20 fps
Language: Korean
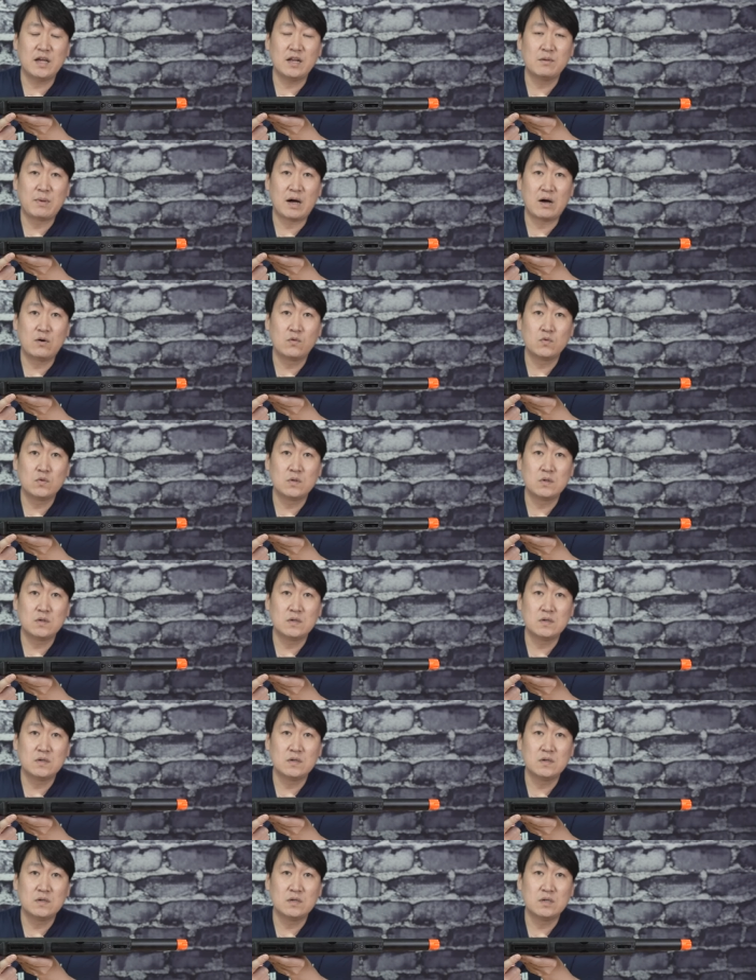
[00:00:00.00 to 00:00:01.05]
레일
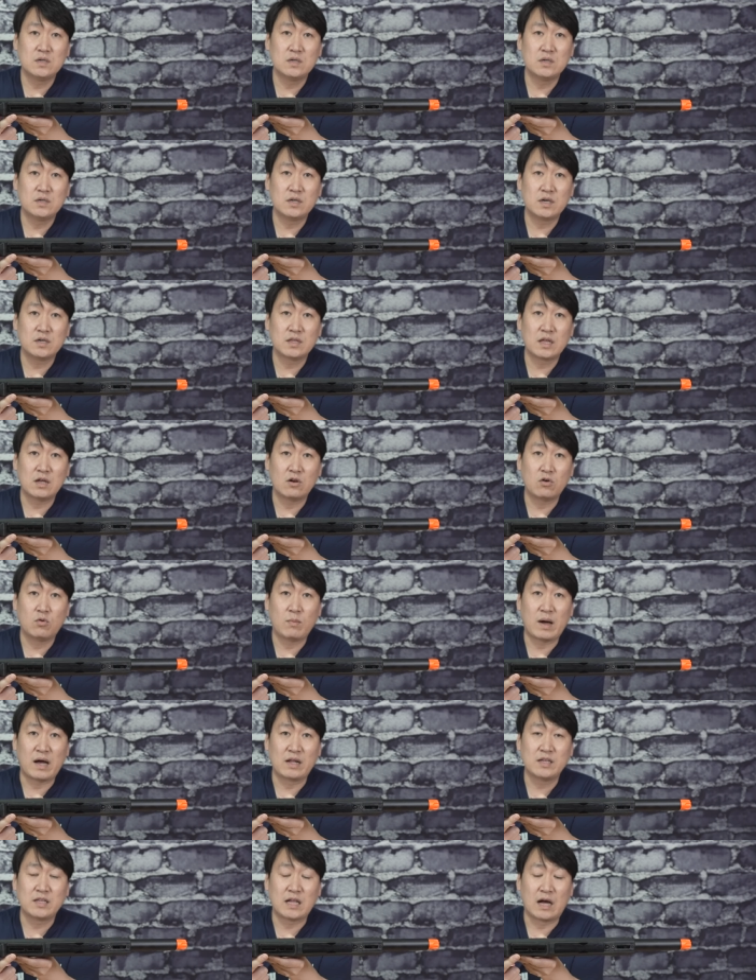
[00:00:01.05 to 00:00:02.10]
마운트 형태로
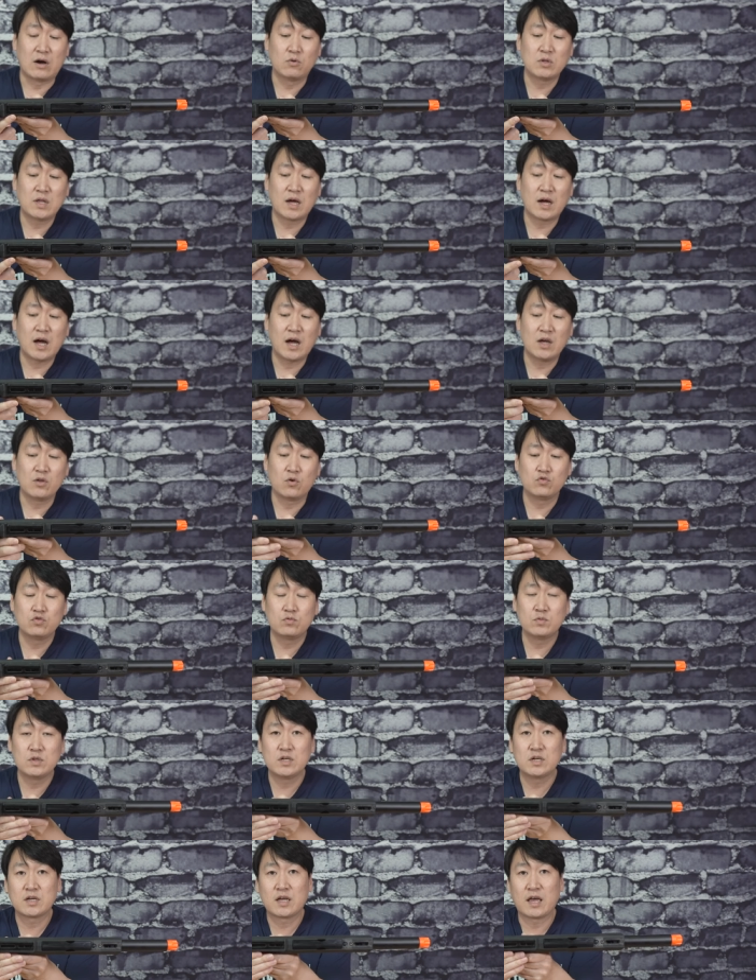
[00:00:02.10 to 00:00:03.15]
많이 나오다가
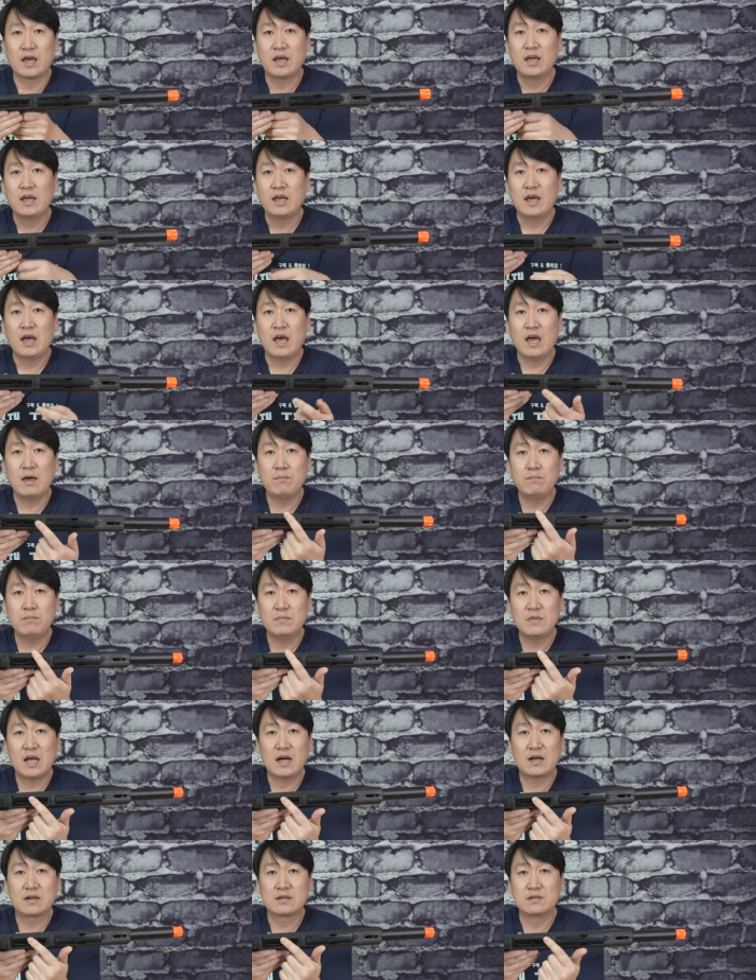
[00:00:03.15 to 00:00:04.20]
요즘은 이렇게
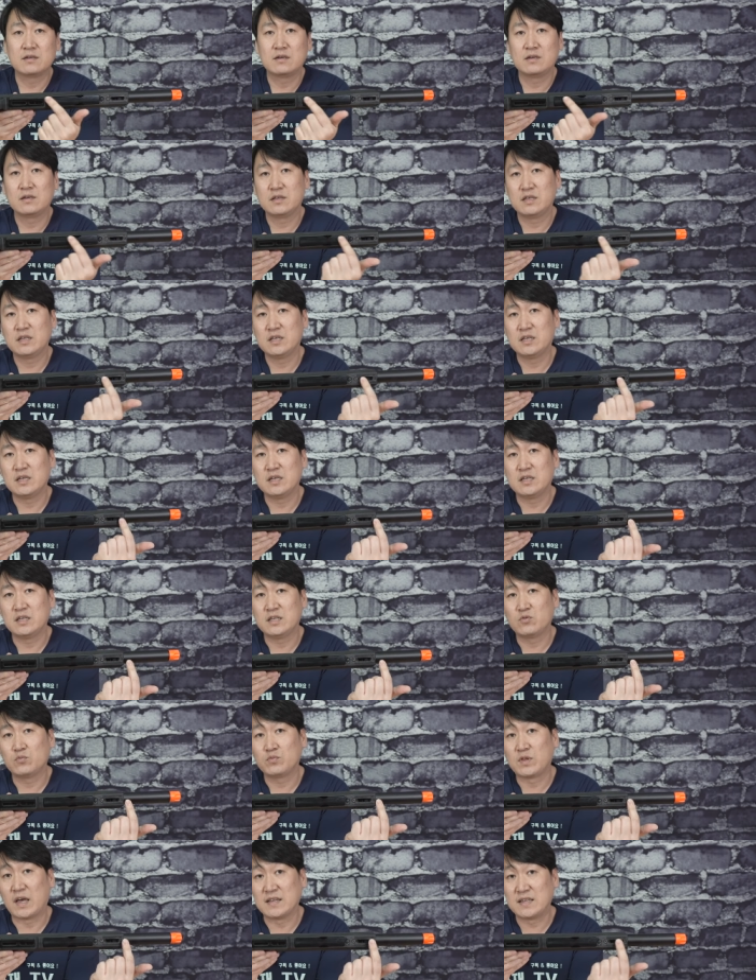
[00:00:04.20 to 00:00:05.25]
엠락
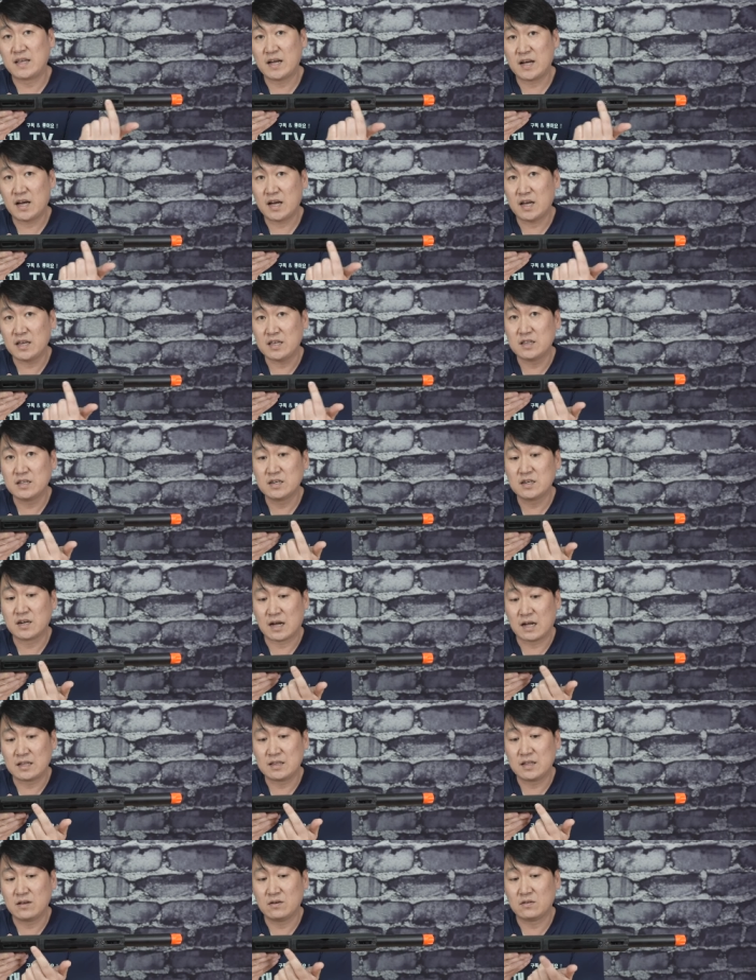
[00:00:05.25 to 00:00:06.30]
이좀 대세가 있는 것
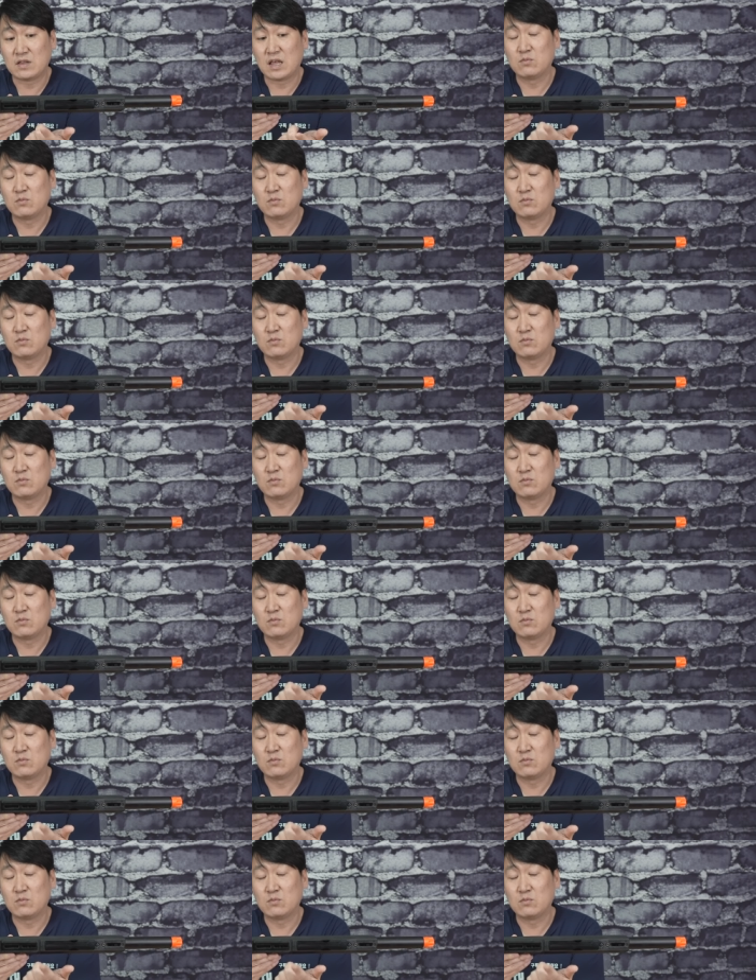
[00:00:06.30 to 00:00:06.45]
같아요.